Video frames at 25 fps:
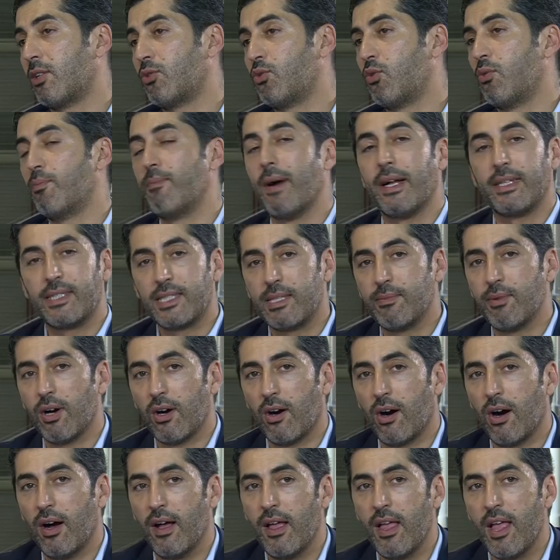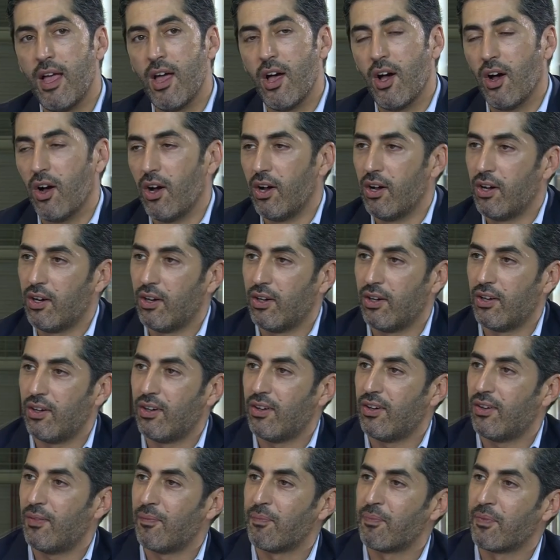du bâtiment.
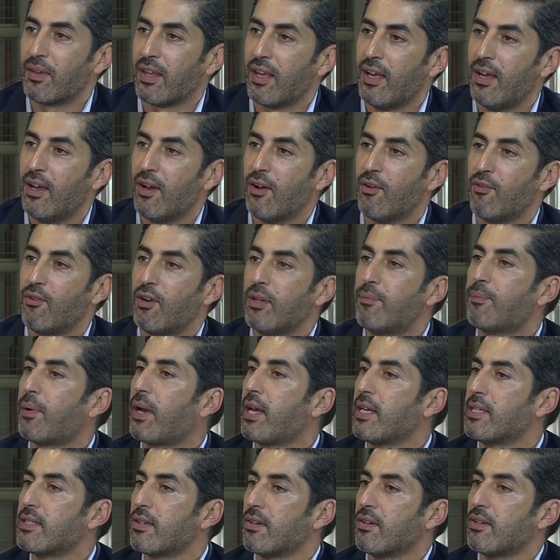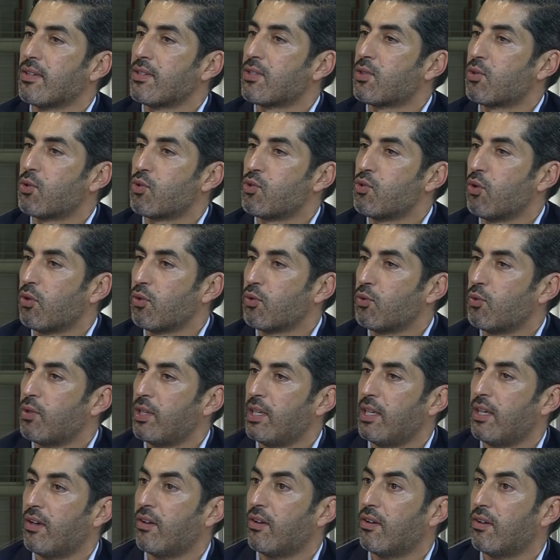Euh, votre présence
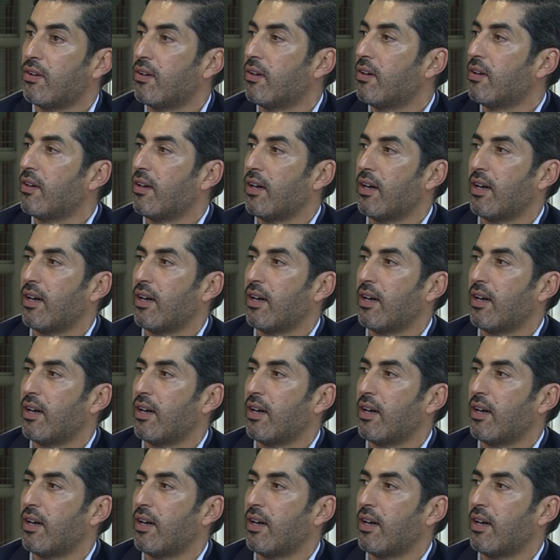aujourd'hui, euh,